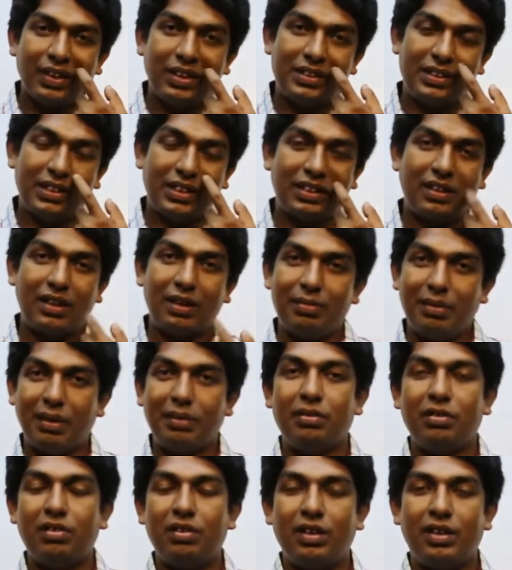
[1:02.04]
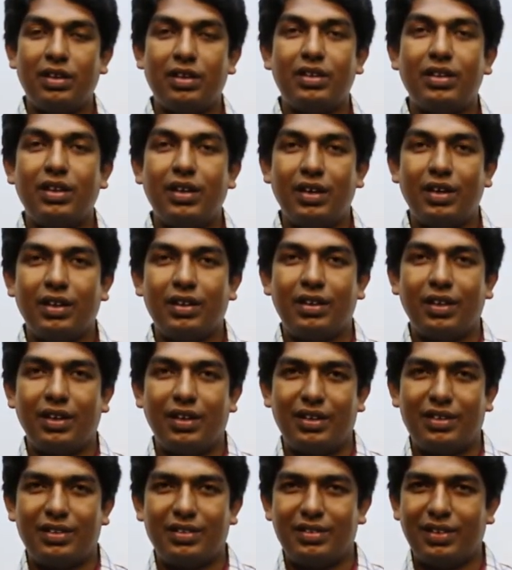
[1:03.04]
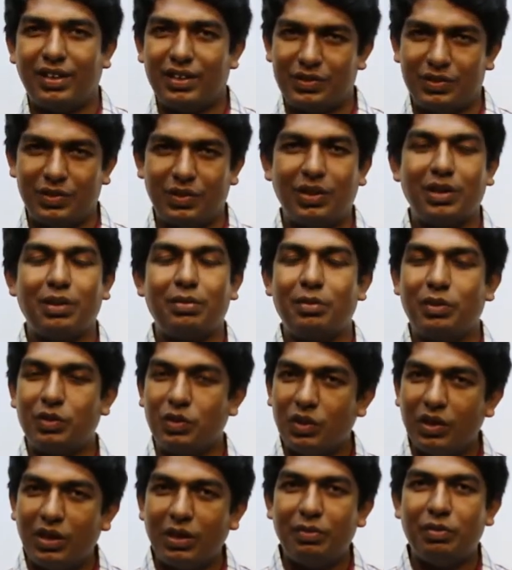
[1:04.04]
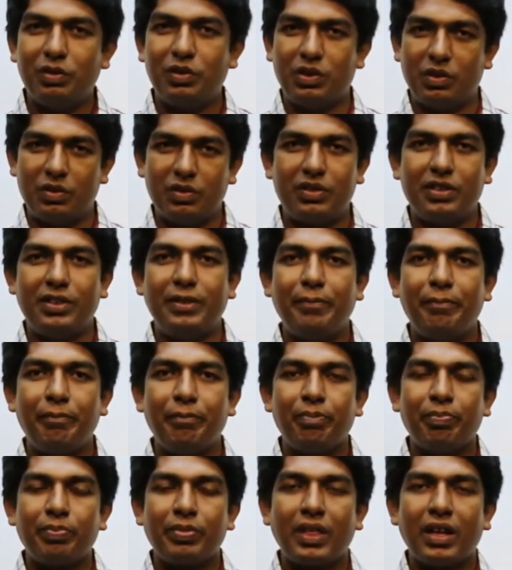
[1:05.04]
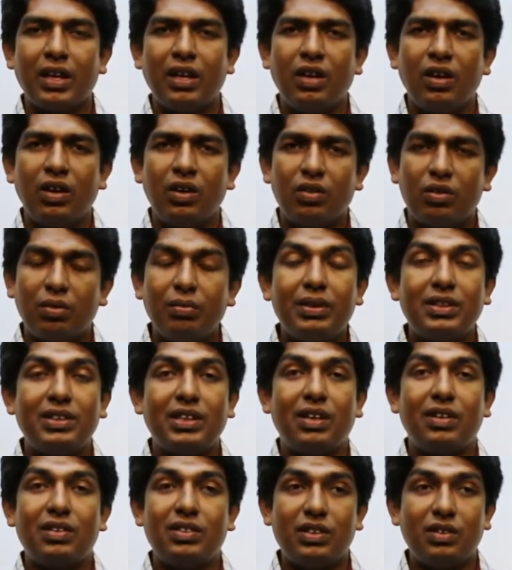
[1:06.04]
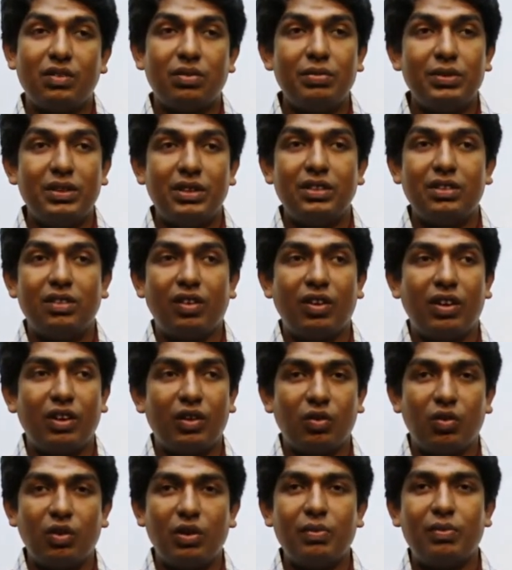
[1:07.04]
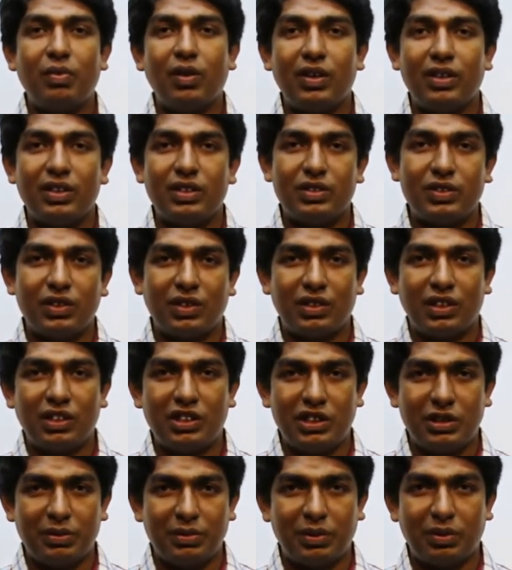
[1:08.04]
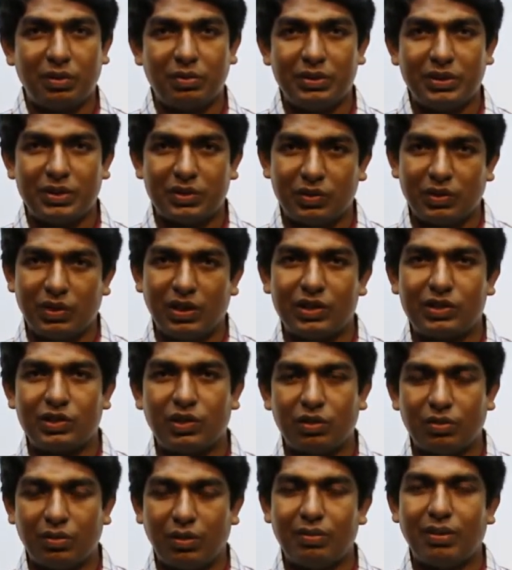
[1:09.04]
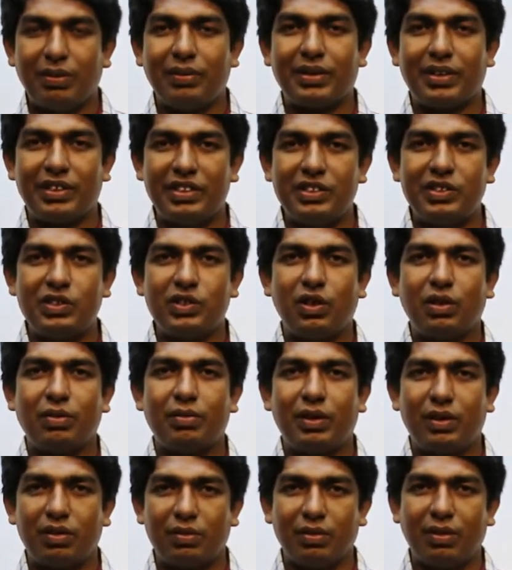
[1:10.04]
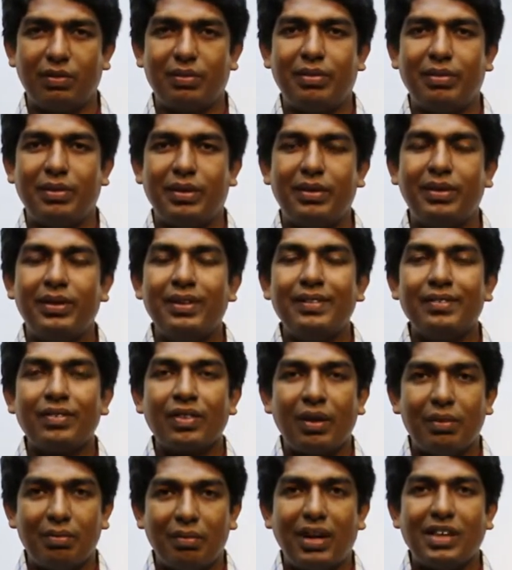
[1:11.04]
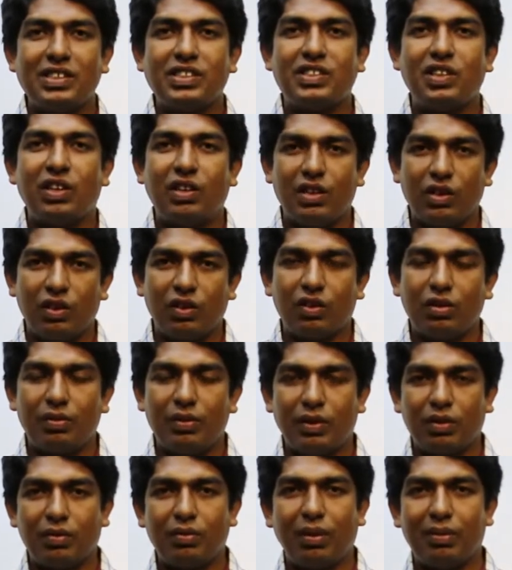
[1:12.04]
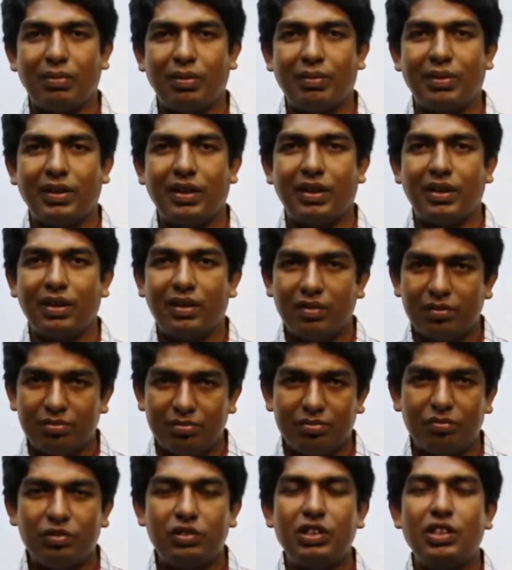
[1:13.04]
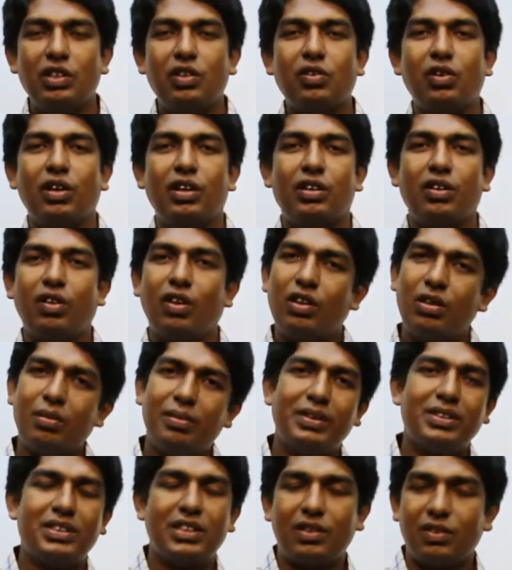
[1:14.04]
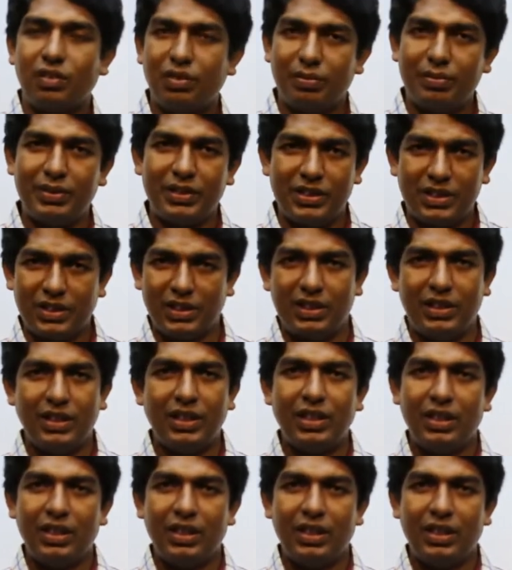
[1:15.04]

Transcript: সেটা তার ব্যবহার তার আচরণের মধ্য দিয়ে ফুটে ওঠে তোমরা জানো যে তুমি ধরো একটা গরিব ঘরে সন্তান হিসেবে তুমি স্কুলে আসো তোমার বাবা কৃষক বা তোমার বাবা মাছ ধরে অথবা তোমার বাবা মুদি দোকানদার অথবা যে কোনো পেশায়